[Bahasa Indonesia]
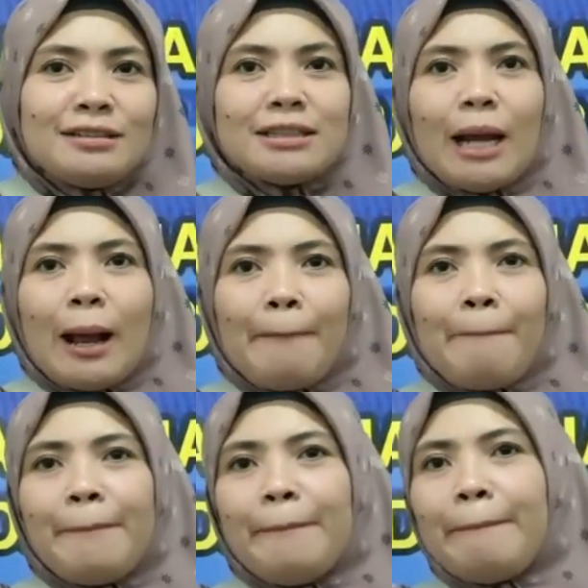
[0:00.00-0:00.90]

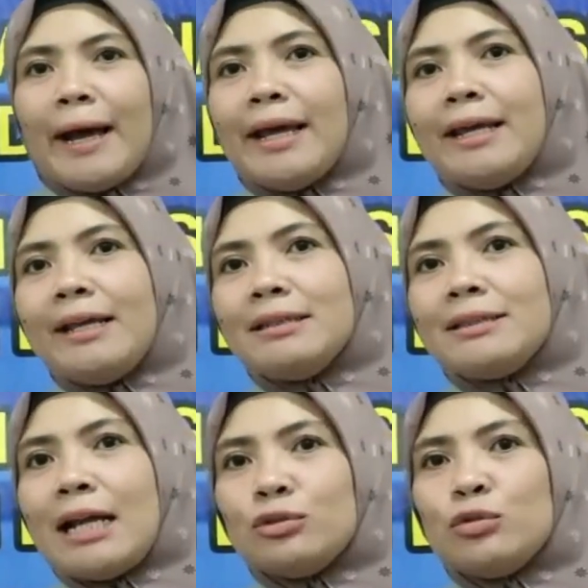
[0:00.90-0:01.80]
capai
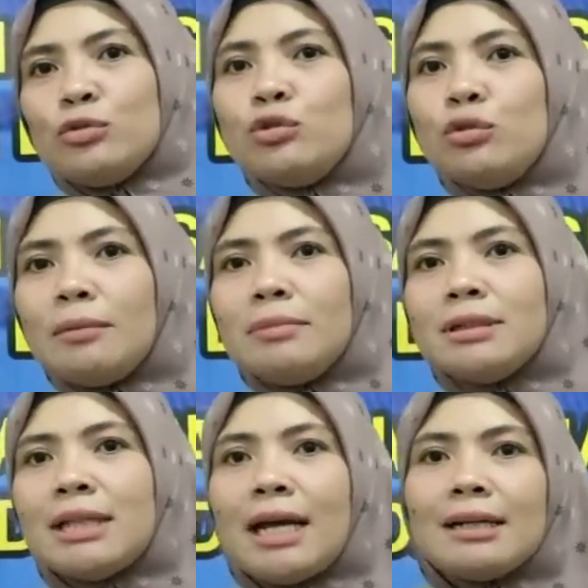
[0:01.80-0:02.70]
satu tujuan
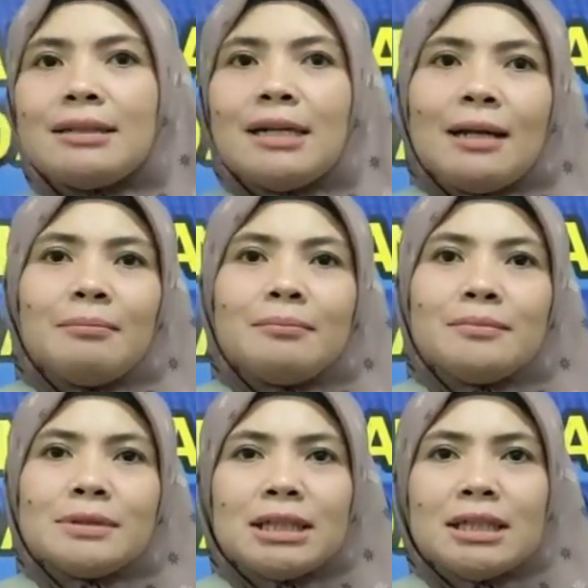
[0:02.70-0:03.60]
besar dalam
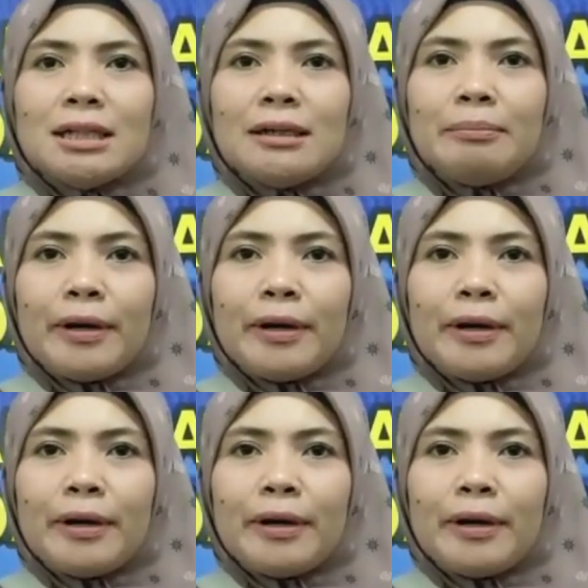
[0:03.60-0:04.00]
uh,